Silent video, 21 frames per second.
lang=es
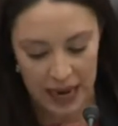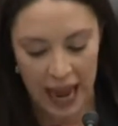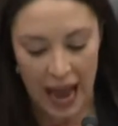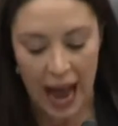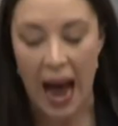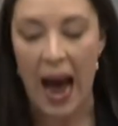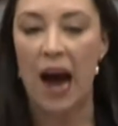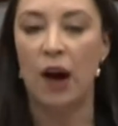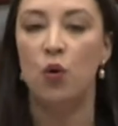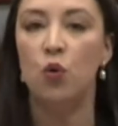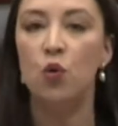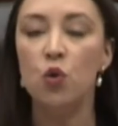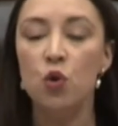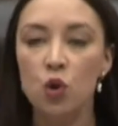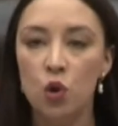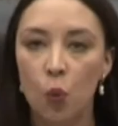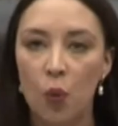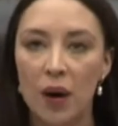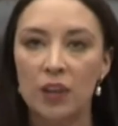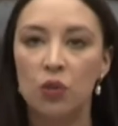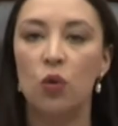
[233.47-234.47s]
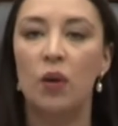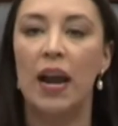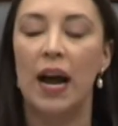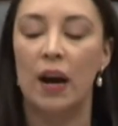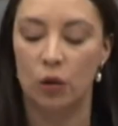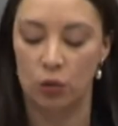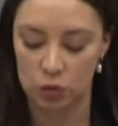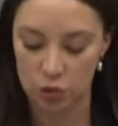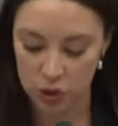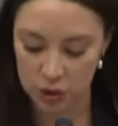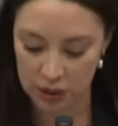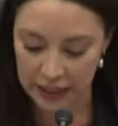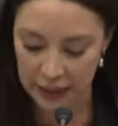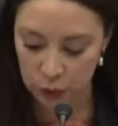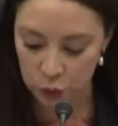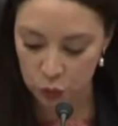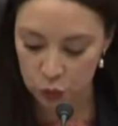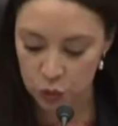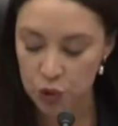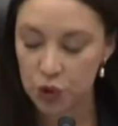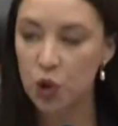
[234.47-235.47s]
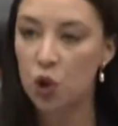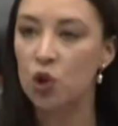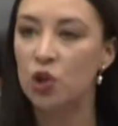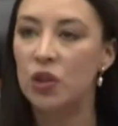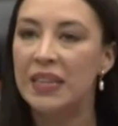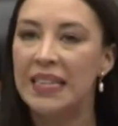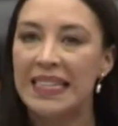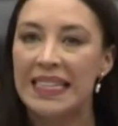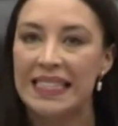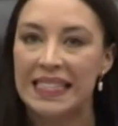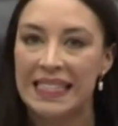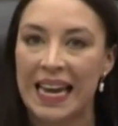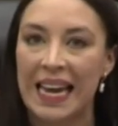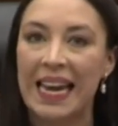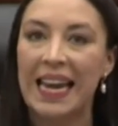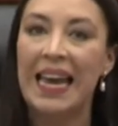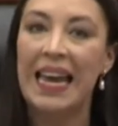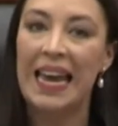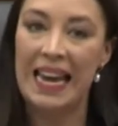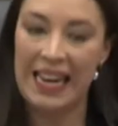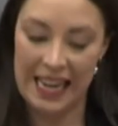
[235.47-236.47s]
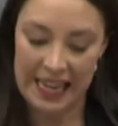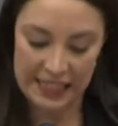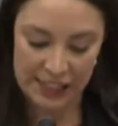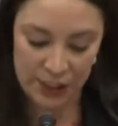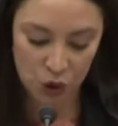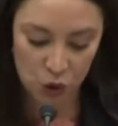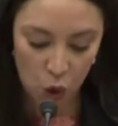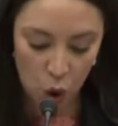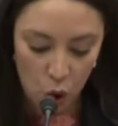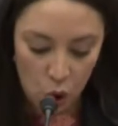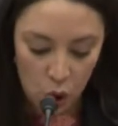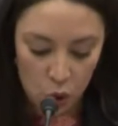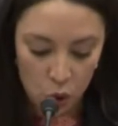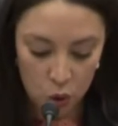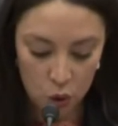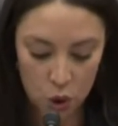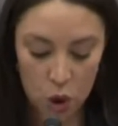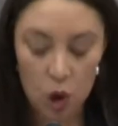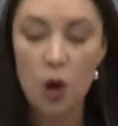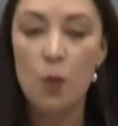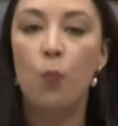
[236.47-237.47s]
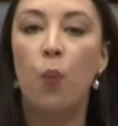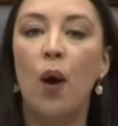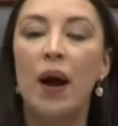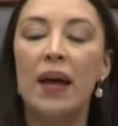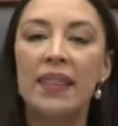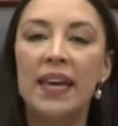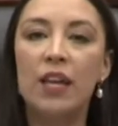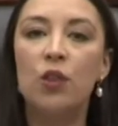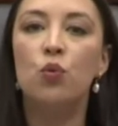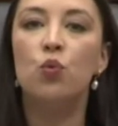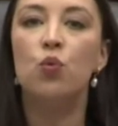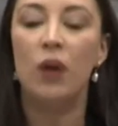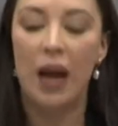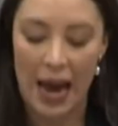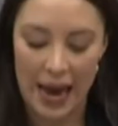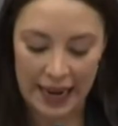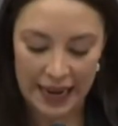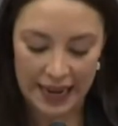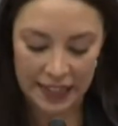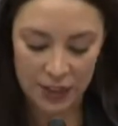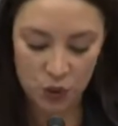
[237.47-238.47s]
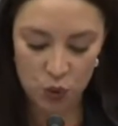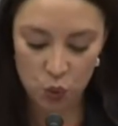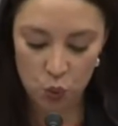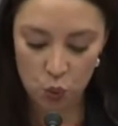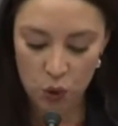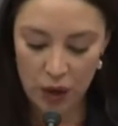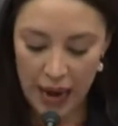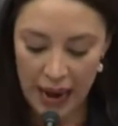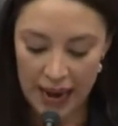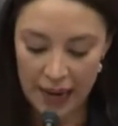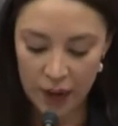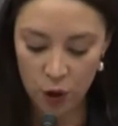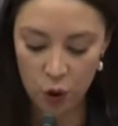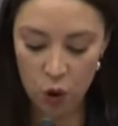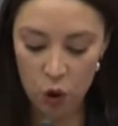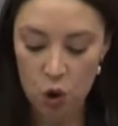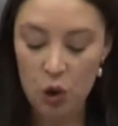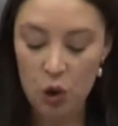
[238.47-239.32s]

aun cuando la Constitución dice que solo puede durar en su cargo